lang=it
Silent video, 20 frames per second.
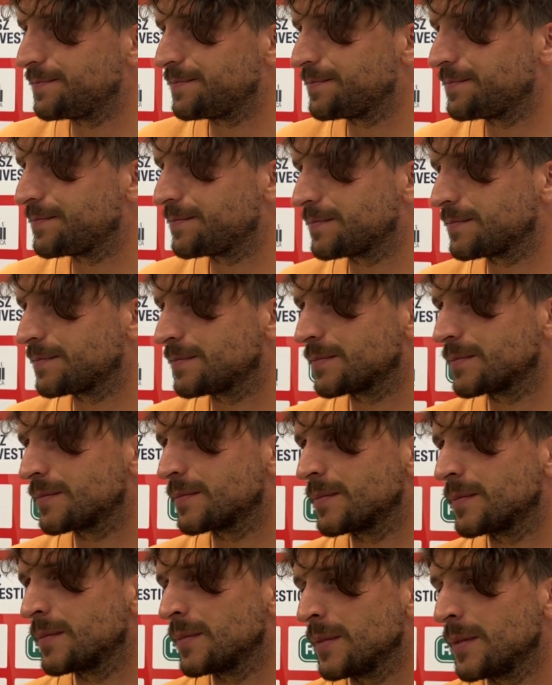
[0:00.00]
Tu come
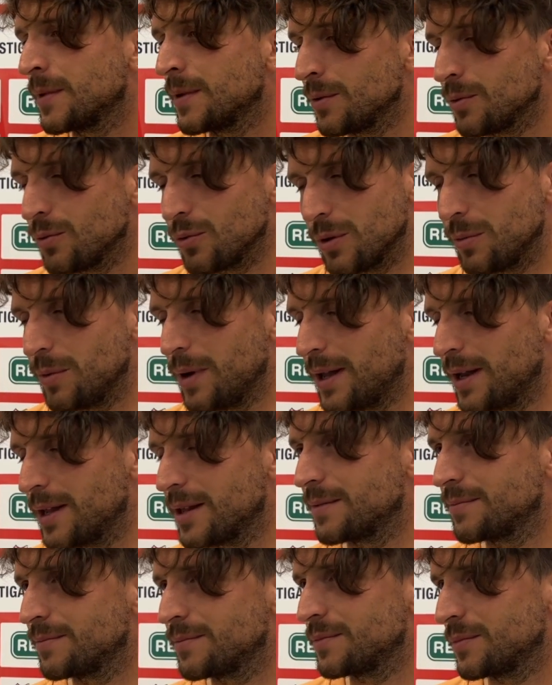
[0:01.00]
stai? Tutto bene,
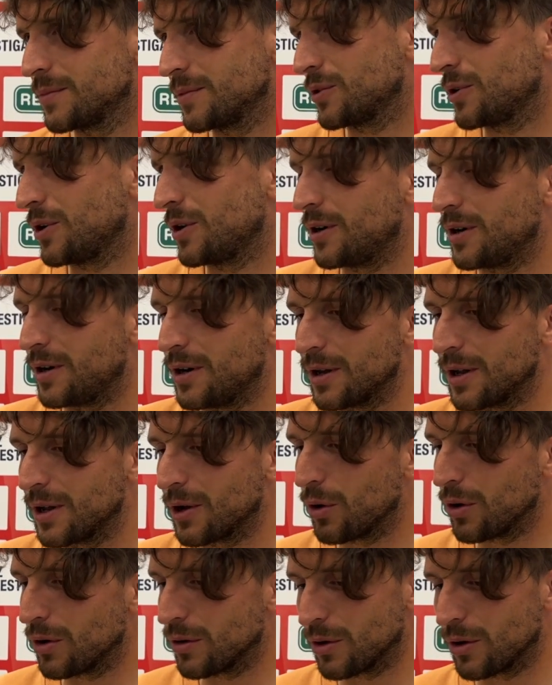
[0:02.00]
sto,
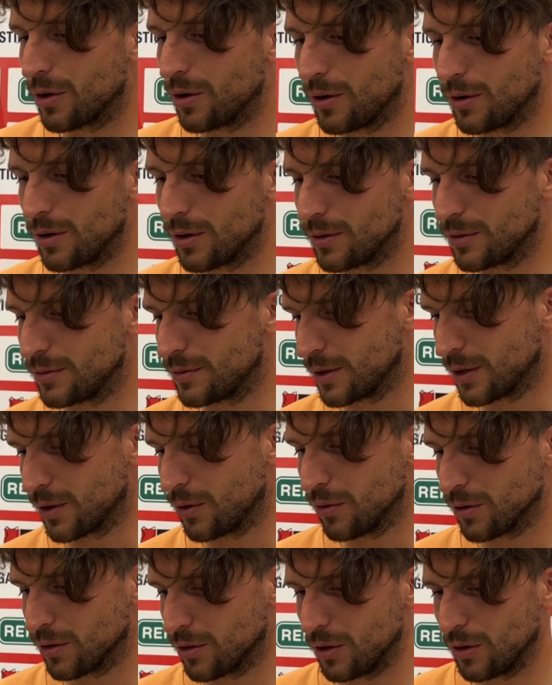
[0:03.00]

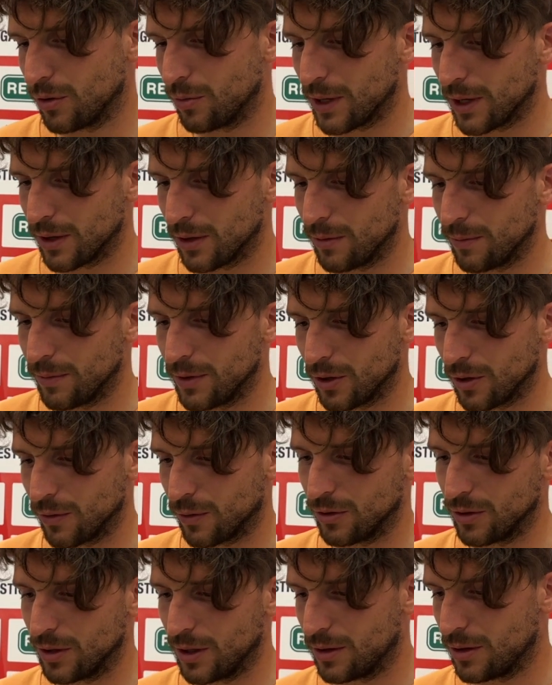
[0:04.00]
oh, sto recuperando una migliore
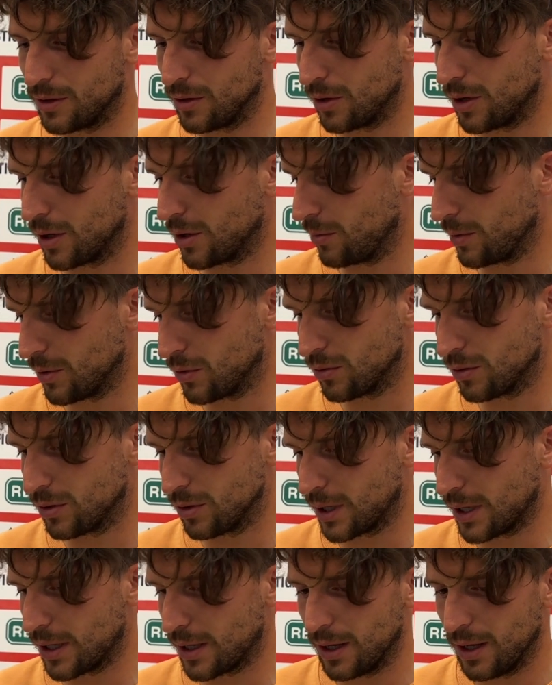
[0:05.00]
condizione come
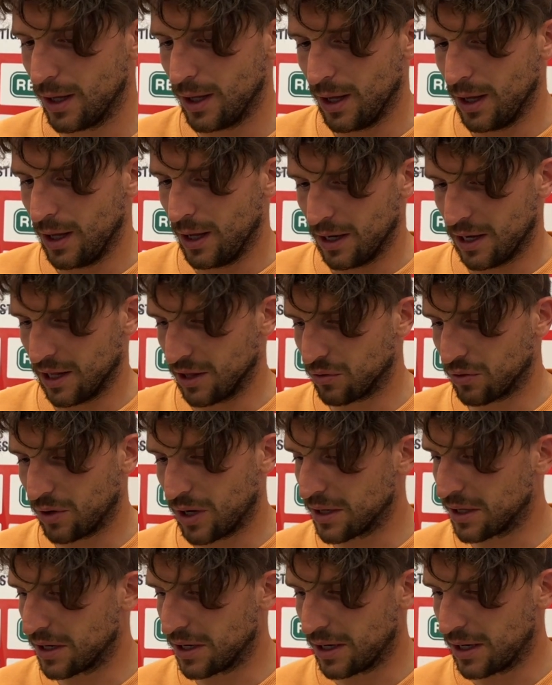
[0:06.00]
tutta la
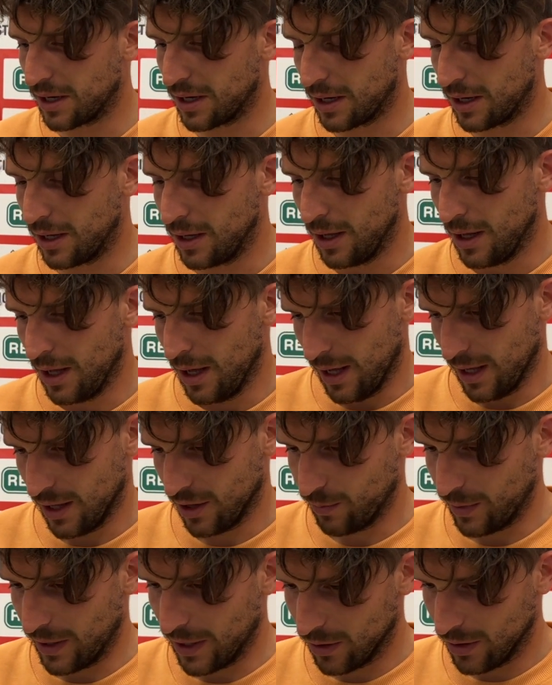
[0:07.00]
squadra e
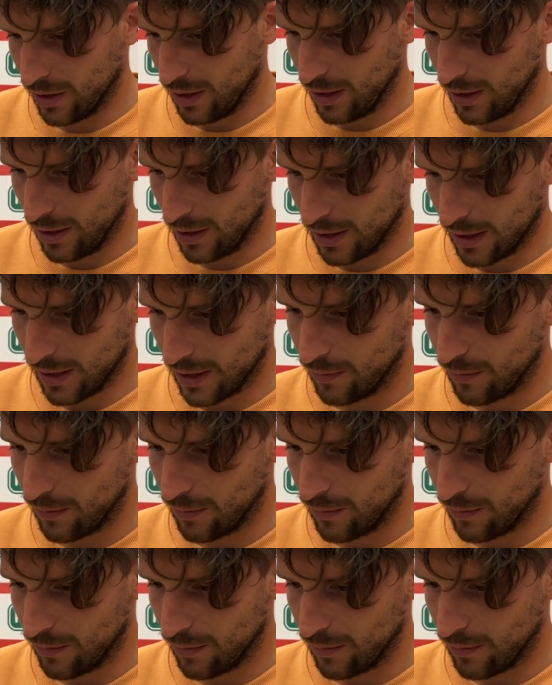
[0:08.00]
spero di dare il